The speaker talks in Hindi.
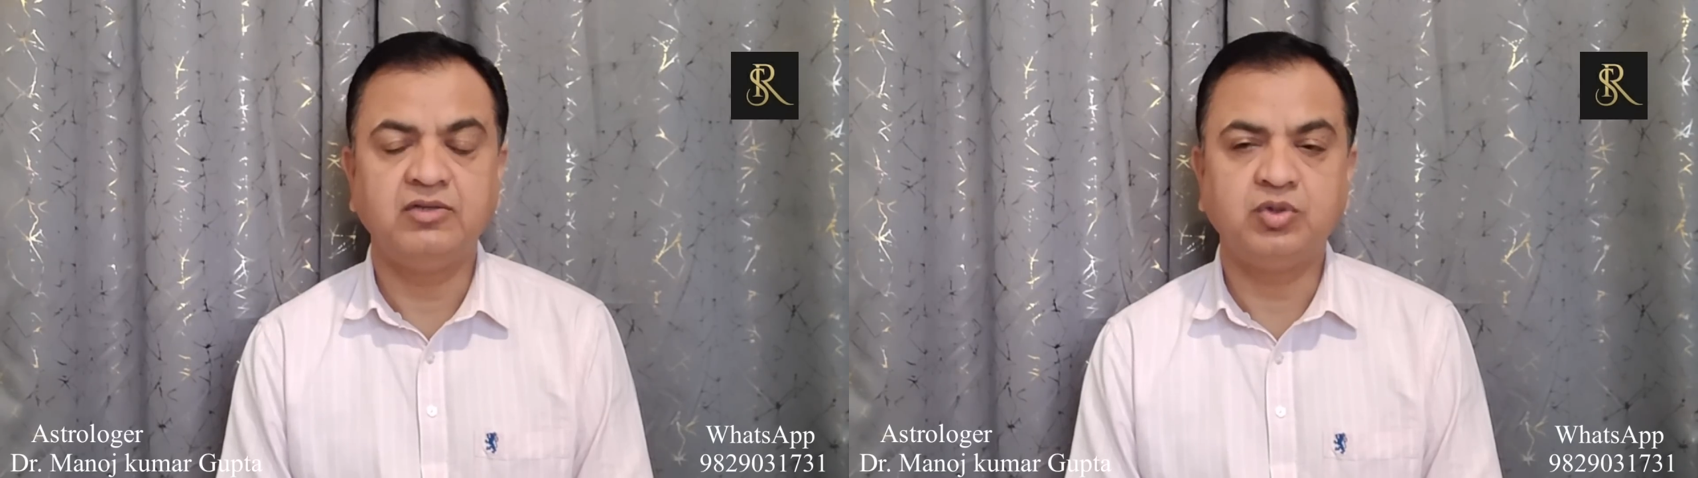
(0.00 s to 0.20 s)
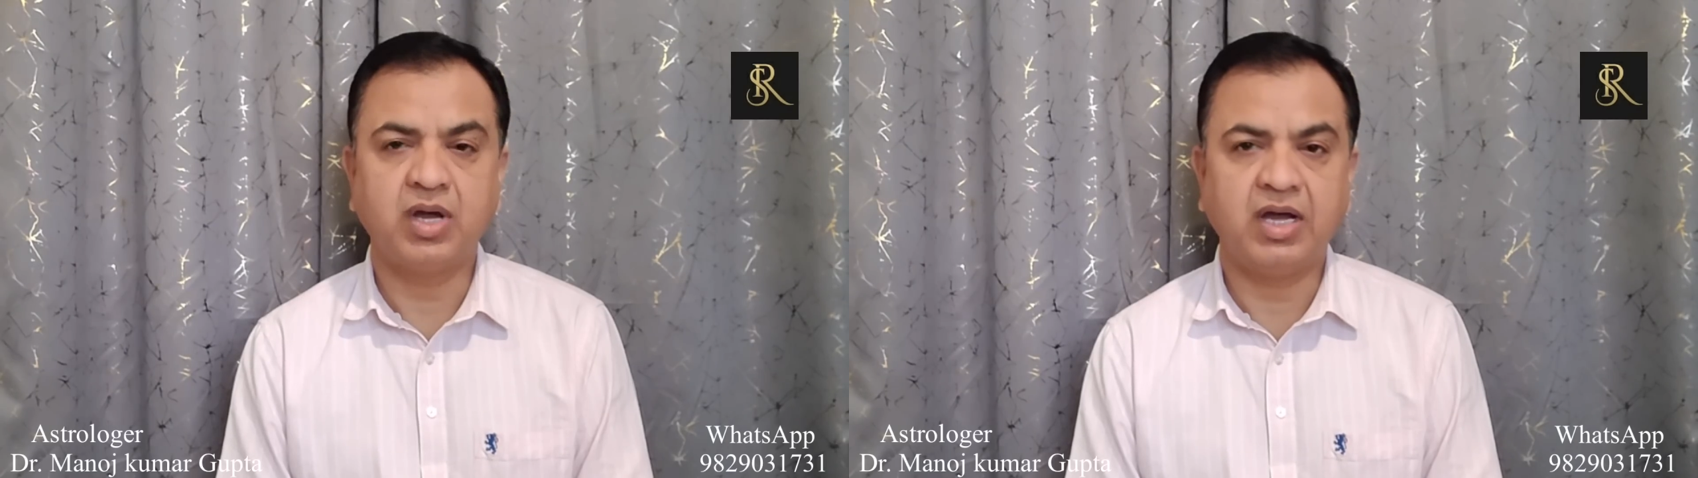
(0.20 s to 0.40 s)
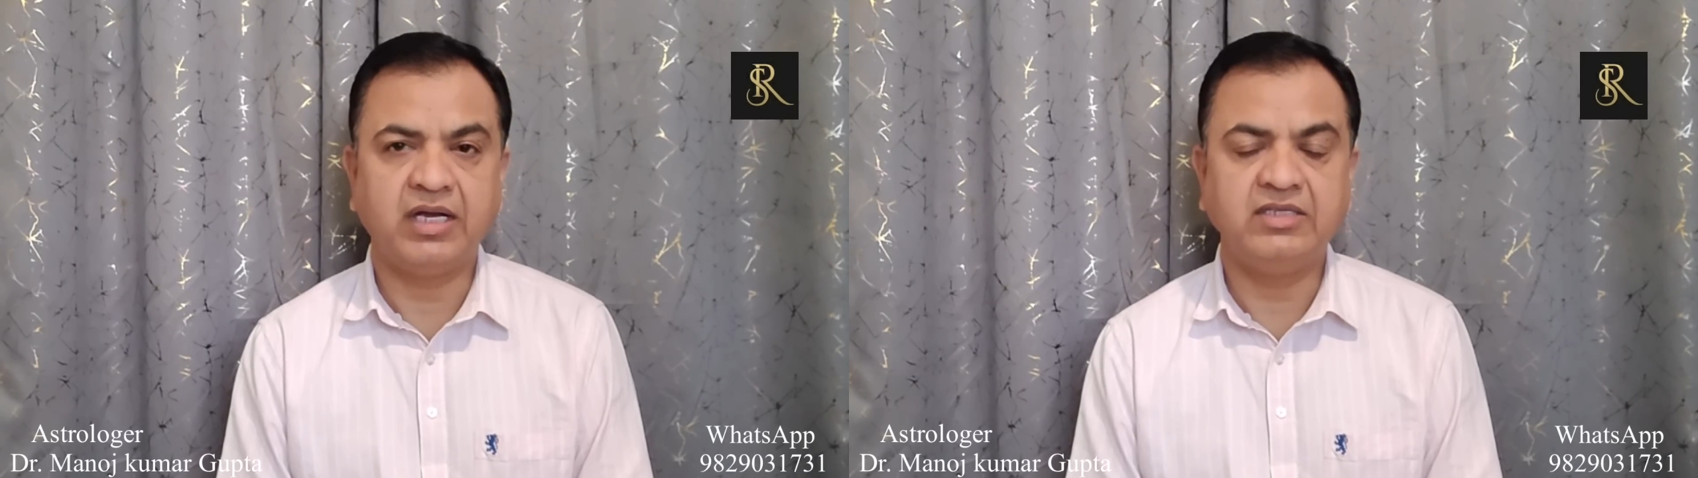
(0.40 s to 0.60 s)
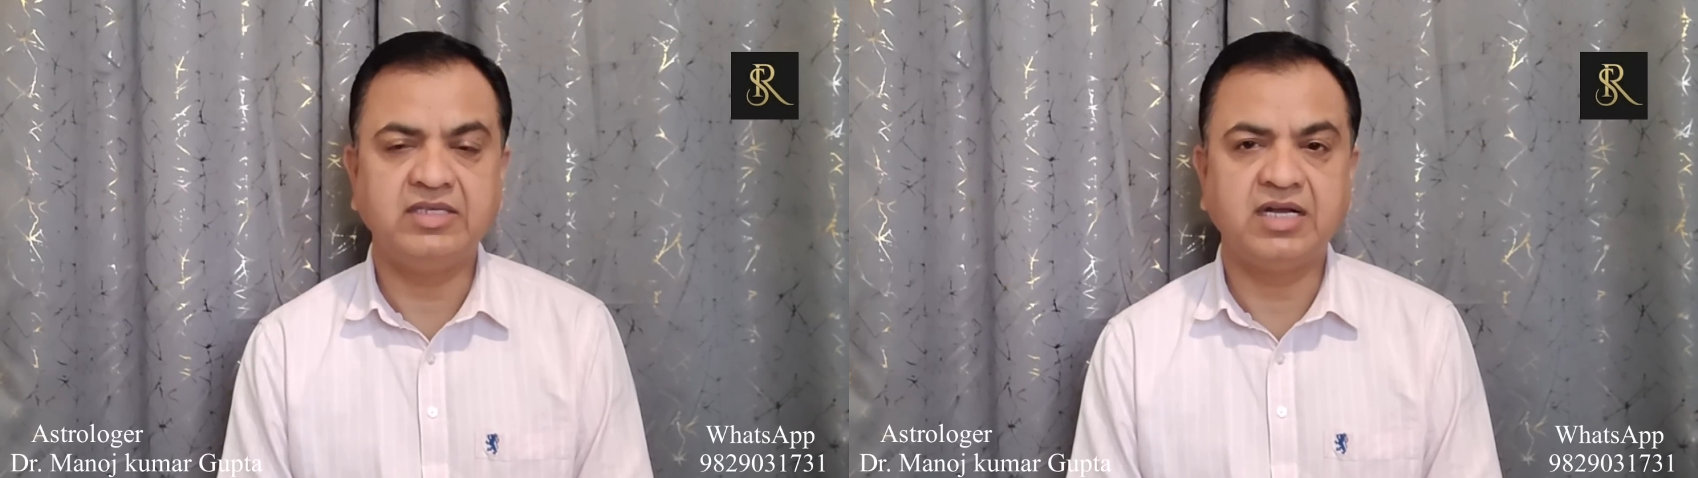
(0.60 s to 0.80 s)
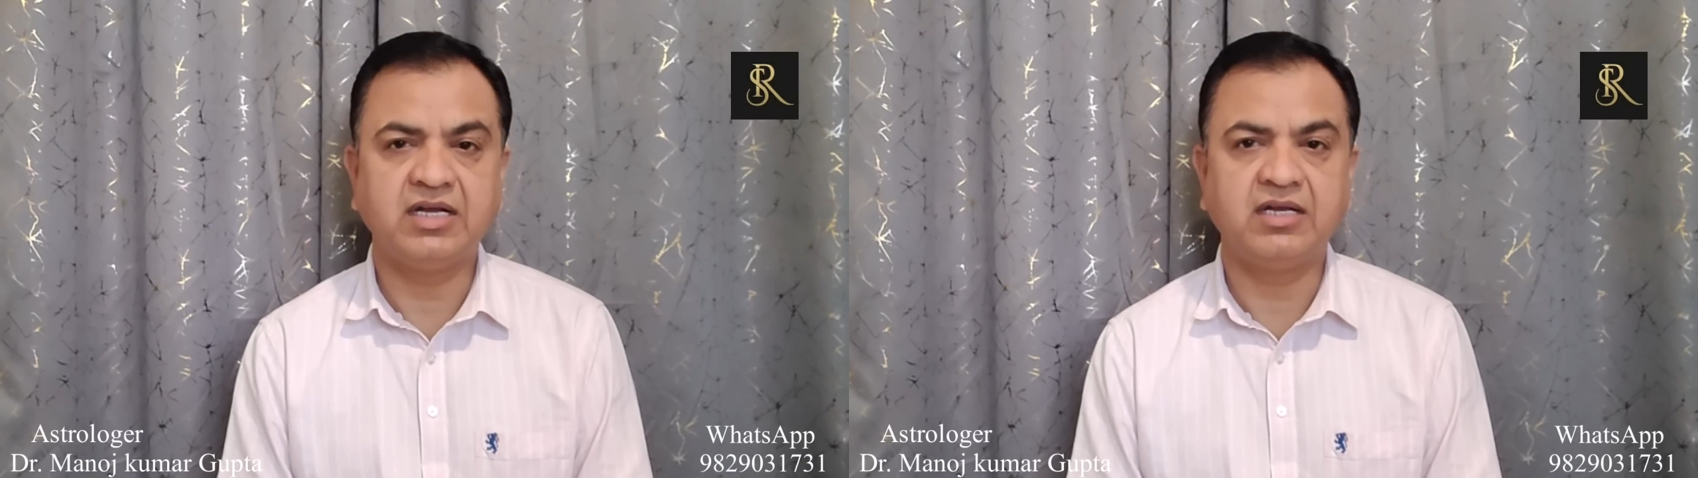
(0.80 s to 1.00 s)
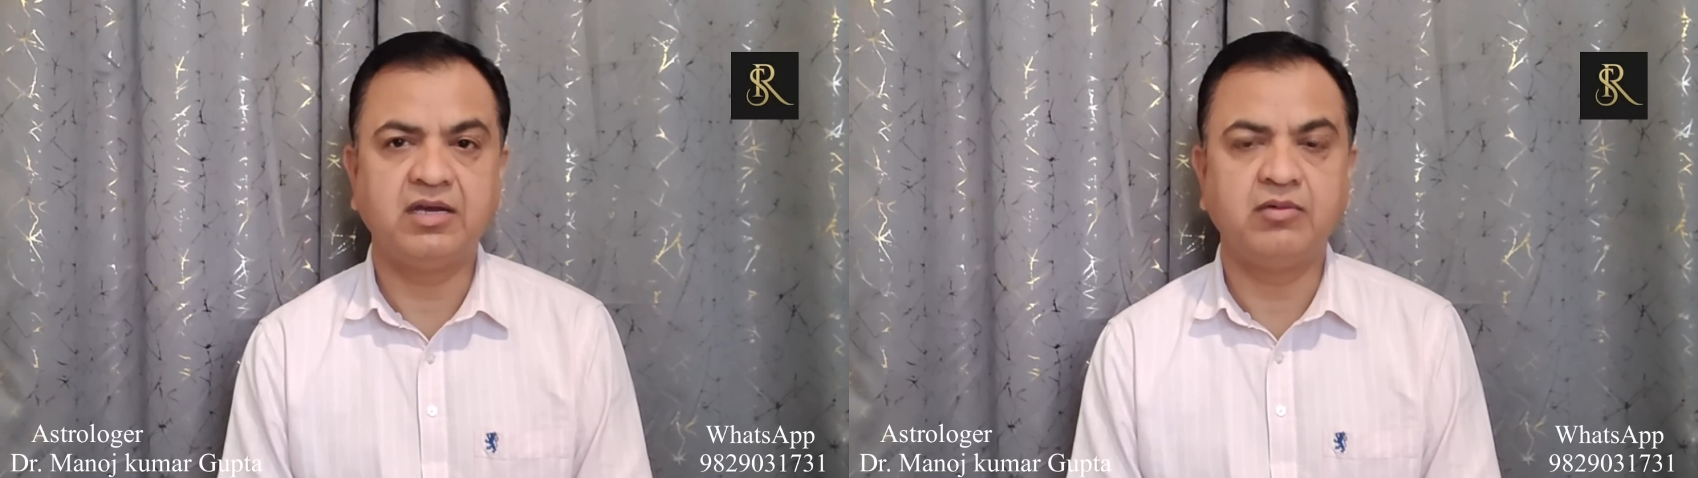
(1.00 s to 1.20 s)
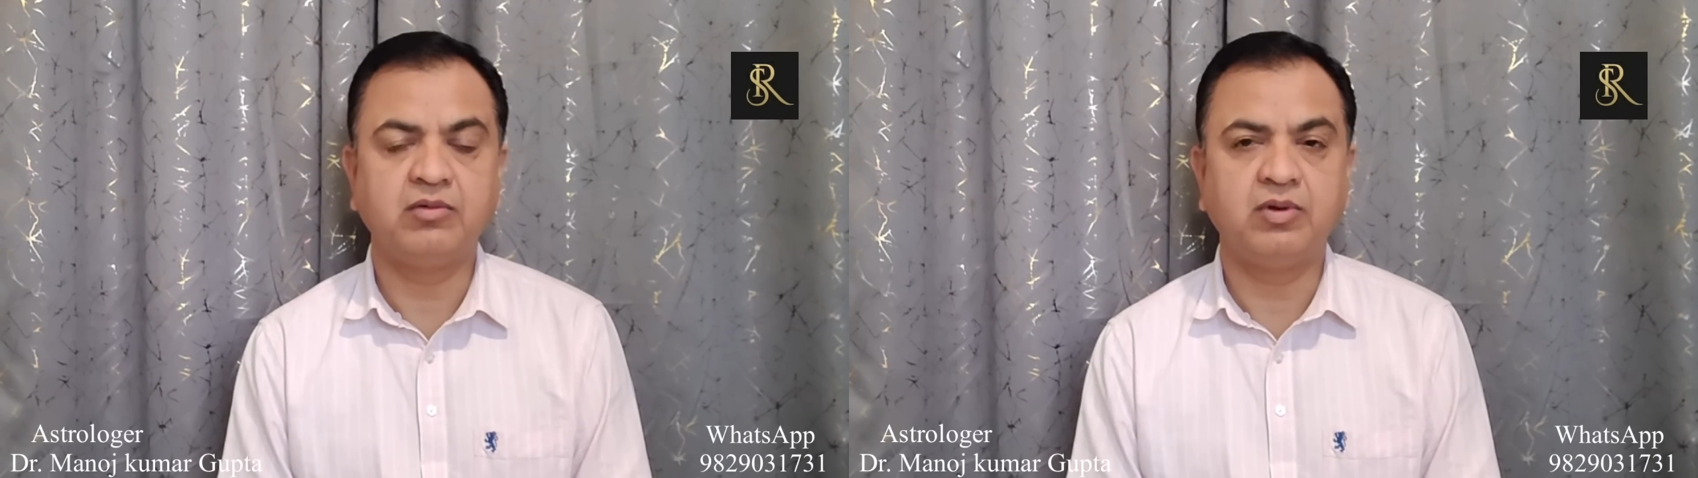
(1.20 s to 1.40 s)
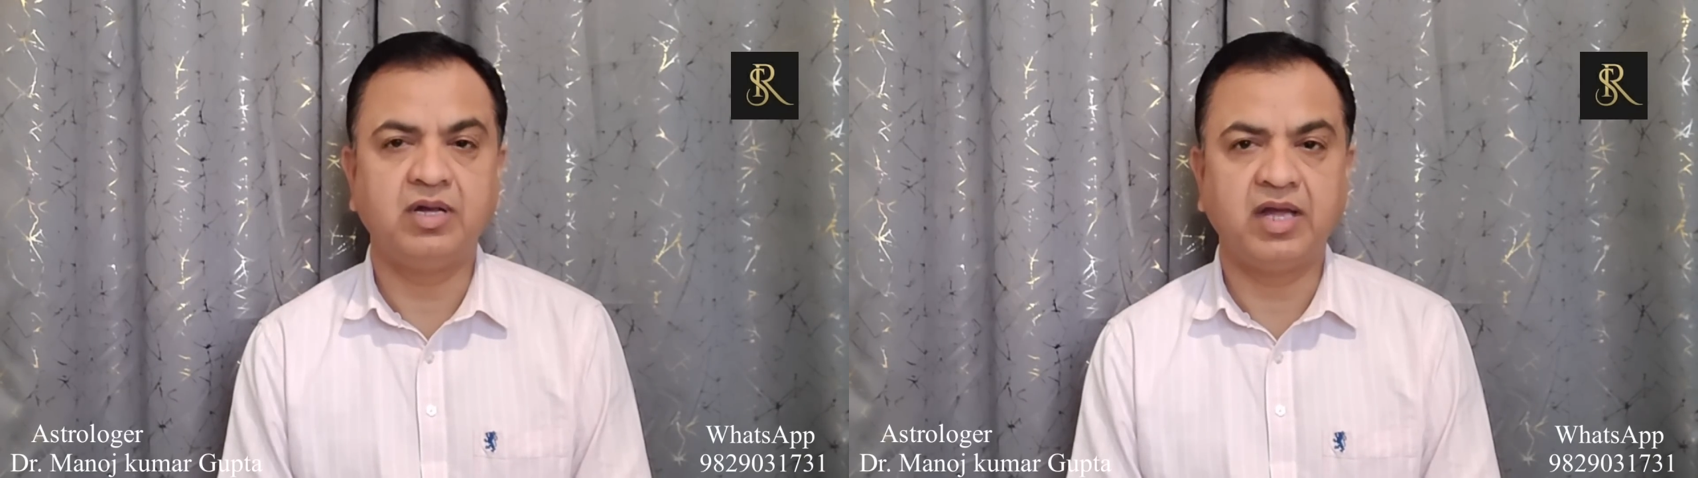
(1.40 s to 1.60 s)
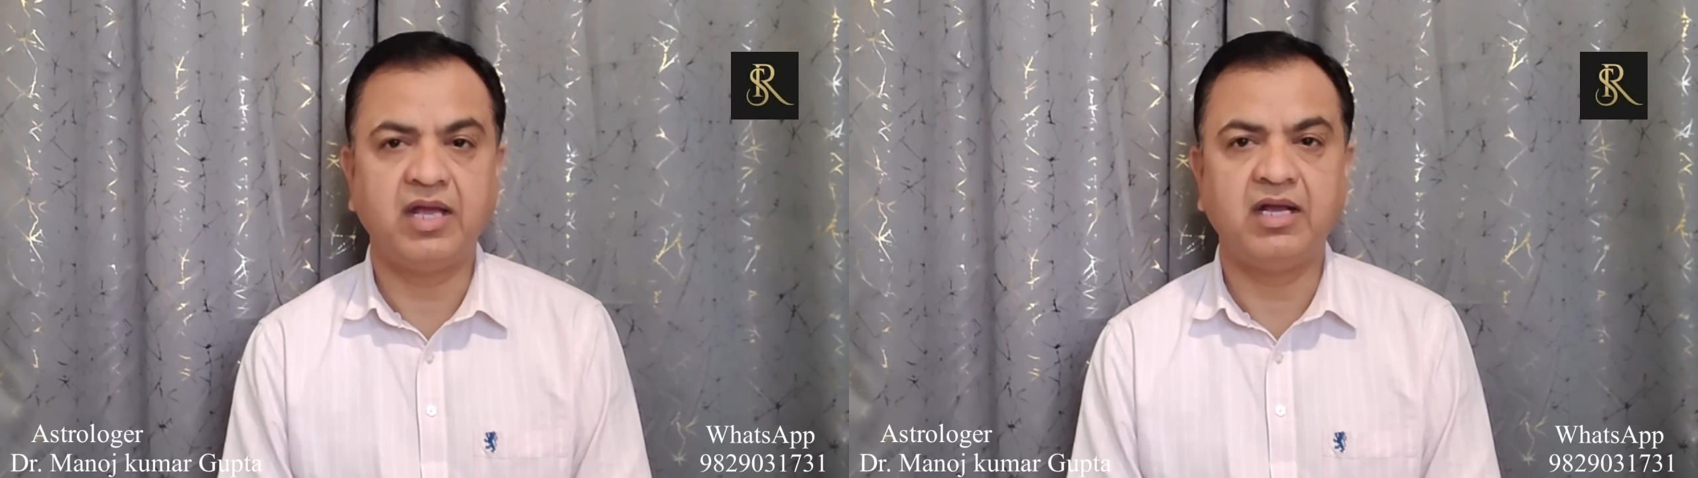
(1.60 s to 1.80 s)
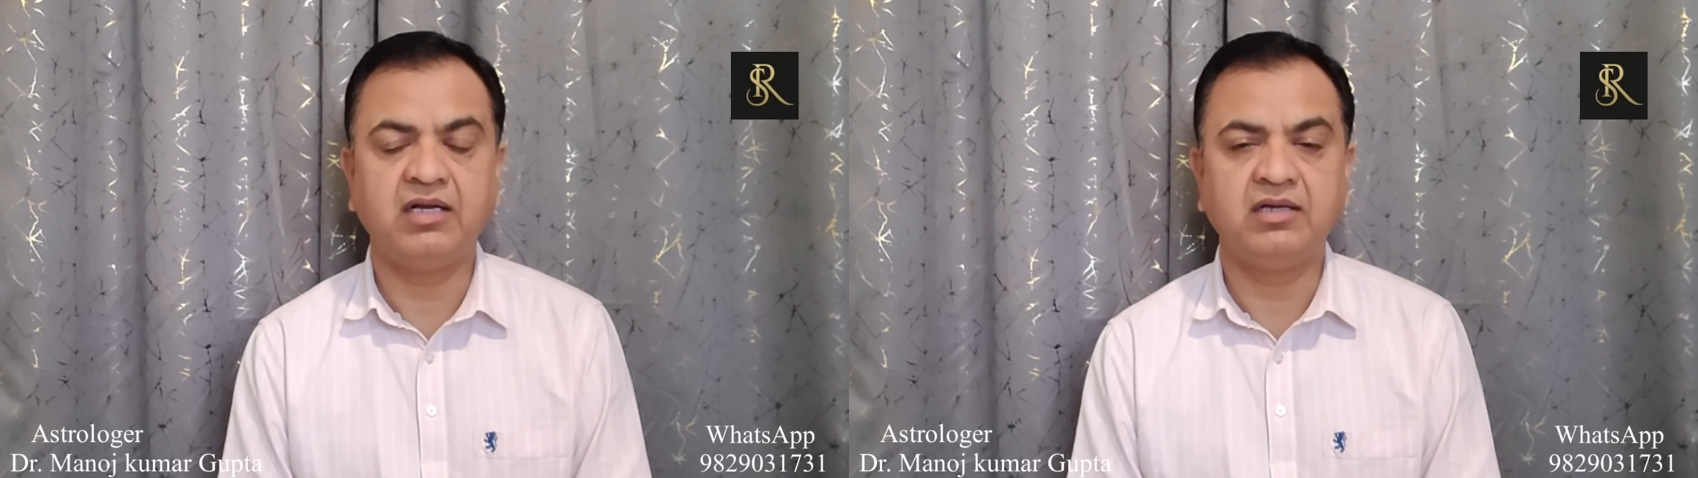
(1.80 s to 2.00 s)
जो आगे जाकर के उनको
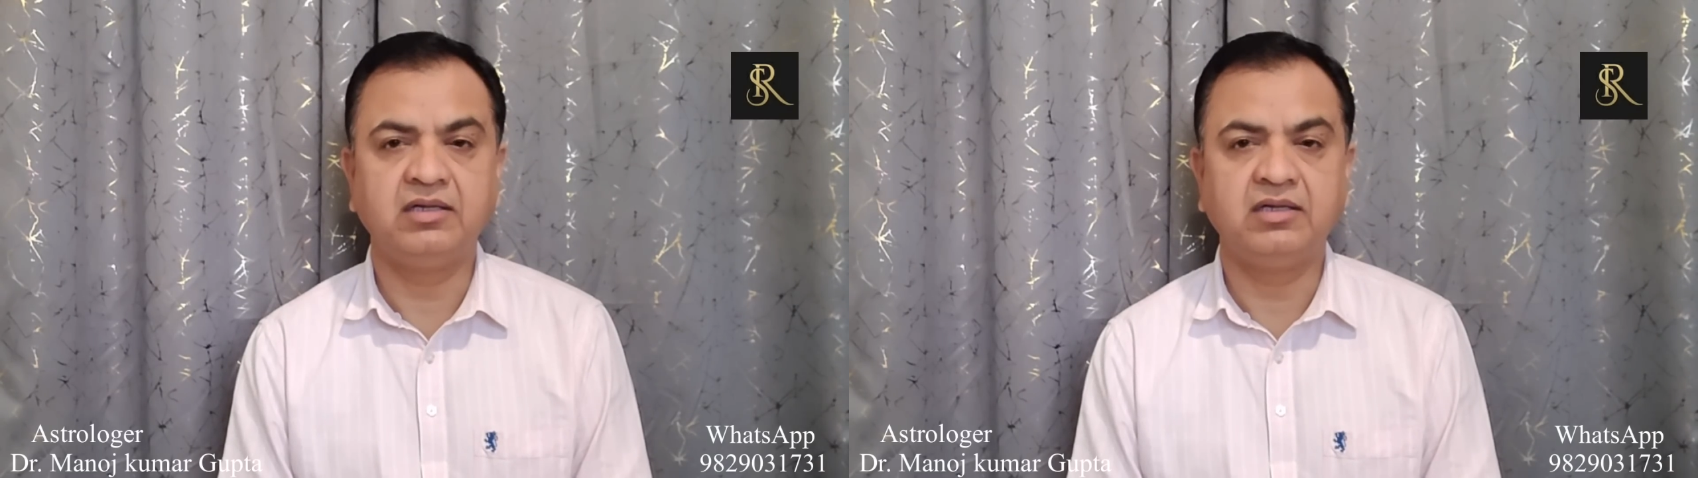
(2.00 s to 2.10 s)
लगेगा